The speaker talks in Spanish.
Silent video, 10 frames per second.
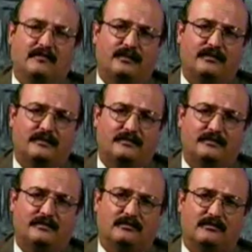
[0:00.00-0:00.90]

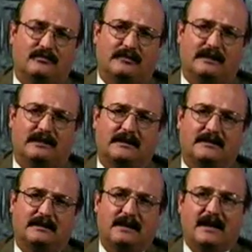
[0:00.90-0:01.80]
información de nuestros clientes